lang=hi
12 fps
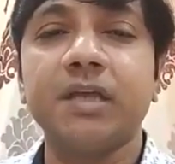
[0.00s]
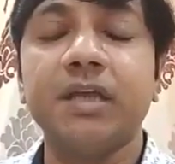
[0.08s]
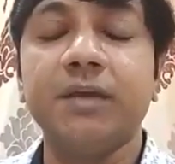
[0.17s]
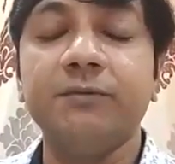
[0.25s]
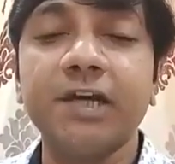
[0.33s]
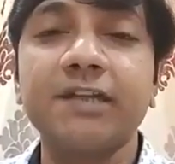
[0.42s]

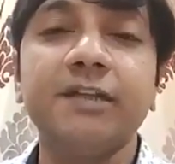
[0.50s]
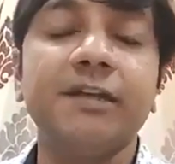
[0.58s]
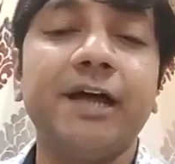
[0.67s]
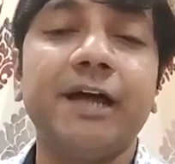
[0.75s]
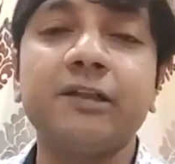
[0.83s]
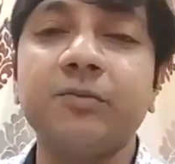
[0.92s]
ये व्यक्ति
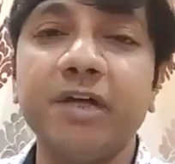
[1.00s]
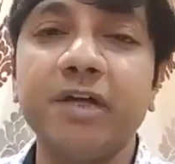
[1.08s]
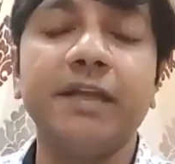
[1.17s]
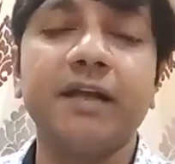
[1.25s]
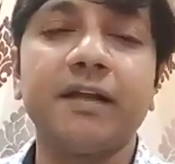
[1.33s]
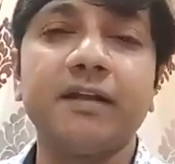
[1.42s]
ने
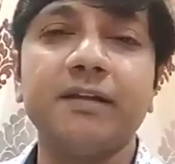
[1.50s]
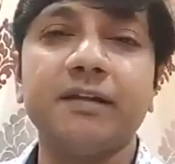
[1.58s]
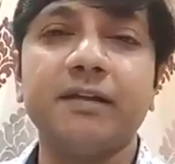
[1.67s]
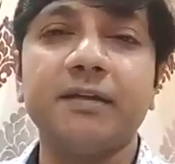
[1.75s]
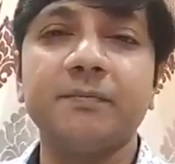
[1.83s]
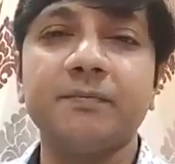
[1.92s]
आत्महत्या कर ली